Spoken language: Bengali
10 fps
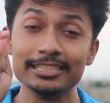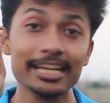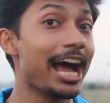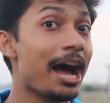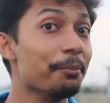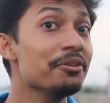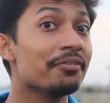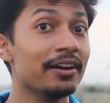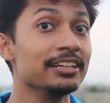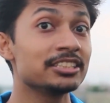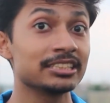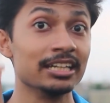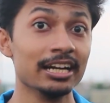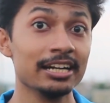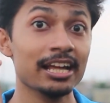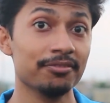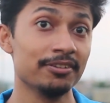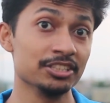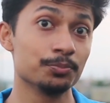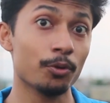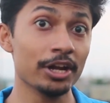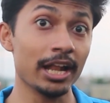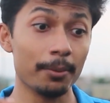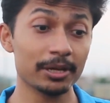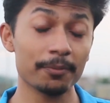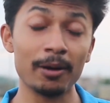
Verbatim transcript: যে আমি ফার্স্ট গার্ল না ফার্স্ট বয় না আমাকে